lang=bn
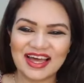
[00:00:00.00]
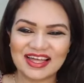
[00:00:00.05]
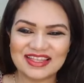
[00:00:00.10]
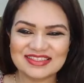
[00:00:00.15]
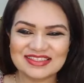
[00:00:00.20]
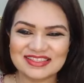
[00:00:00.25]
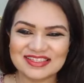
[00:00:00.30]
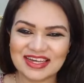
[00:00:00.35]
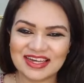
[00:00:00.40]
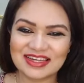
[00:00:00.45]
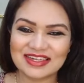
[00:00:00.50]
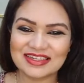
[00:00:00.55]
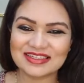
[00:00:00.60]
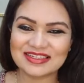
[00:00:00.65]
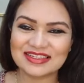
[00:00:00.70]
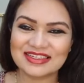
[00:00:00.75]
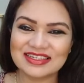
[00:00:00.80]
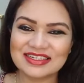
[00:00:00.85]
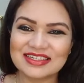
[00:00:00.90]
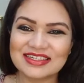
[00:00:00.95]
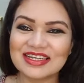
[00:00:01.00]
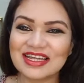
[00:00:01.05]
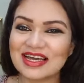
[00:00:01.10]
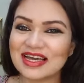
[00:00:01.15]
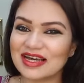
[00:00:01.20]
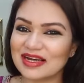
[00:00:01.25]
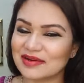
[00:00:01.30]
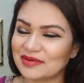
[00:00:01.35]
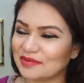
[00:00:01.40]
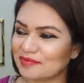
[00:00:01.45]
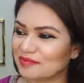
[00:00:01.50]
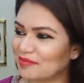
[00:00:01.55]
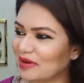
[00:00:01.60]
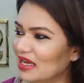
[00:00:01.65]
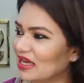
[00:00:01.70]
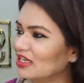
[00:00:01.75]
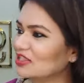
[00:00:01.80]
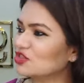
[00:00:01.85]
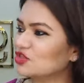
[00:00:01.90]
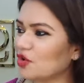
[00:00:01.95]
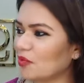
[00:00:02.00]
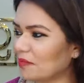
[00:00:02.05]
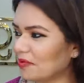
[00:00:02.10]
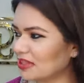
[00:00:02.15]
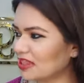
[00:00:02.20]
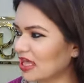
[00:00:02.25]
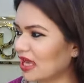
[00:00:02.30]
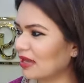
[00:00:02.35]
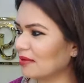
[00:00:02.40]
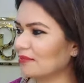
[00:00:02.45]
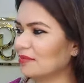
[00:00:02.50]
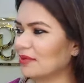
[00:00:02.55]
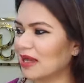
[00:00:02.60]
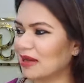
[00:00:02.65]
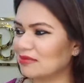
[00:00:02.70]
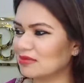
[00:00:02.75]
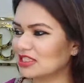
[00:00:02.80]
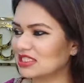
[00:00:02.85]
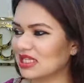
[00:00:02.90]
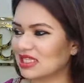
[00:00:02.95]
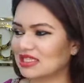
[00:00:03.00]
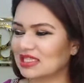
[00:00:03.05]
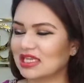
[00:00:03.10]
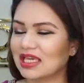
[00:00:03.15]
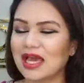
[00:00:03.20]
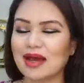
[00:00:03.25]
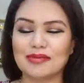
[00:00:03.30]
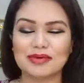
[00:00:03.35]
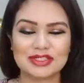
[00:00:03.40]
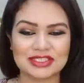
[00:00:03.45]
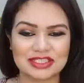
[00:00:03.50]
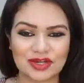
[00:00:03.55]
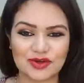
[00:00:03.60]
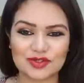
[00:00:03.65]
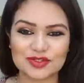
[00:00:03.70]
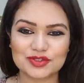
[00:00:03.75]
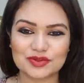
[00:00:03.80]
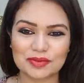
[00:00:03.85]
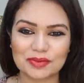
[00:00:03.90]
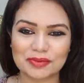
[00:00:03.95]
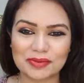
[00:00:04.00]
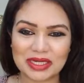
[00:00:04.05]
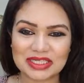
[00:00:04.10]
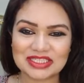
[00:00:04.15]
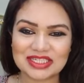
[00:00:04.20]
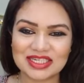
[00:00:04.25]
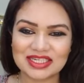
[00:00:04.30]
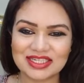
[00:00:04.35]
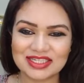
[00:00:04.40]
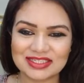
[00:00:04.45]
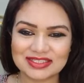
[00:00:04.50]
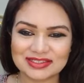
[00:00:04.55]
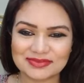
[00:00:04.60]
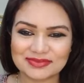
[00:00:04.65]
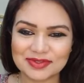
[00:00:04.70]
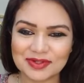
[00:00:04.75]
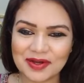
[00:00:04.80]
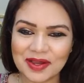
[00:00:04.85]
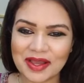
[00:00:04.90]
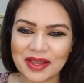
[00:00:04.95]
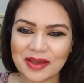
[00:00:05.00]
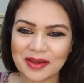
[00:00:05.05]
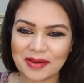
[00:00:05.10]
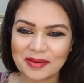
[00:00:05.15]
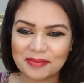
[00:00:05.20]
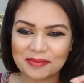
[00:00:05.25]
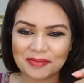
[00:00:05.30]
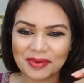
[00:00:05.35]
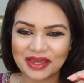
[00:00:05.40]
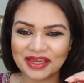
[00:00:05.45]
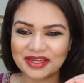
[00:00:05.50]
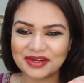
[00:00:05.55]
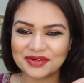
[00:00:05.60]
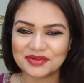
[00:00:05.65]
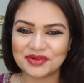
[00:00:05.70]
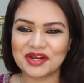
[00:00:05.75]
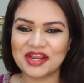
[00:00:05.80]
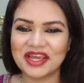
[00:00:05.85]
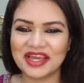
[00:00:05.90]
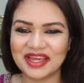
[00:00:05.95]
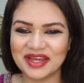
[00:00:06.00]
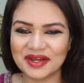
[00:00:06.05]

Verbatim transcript: আচ্ছা না শপে থাকবে আমার সাথে আবার যাওয়ার সময় বাসায় নিয়ে যাব ব্যাগে করে